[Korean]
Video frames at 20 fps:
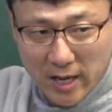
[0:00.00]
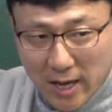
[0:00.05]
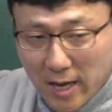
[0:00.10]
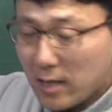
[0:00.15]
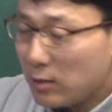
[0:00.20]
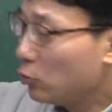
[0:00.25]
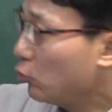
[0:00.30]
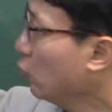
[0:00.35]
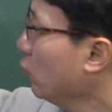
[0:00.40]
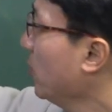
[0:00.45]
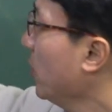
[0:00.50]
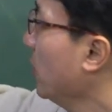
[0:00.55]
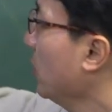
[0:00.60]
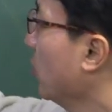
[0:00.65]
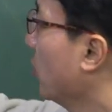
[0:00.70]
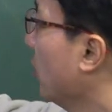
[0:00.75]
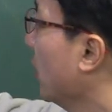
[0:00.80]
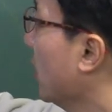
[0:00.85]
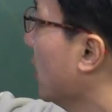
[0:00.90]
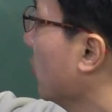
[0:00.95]
해수면이
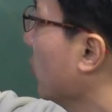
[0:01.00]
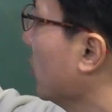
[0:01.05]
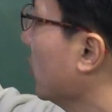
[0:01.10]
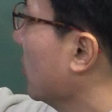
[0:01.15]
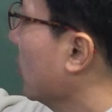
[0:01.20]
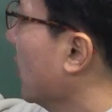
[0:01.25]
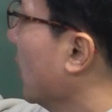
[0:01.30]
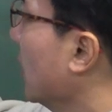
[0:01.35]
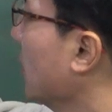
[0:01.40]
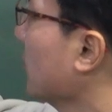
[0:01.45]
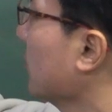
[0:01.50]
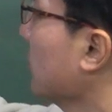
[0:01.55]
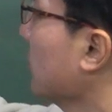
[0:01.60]
올라가고 있는 거야.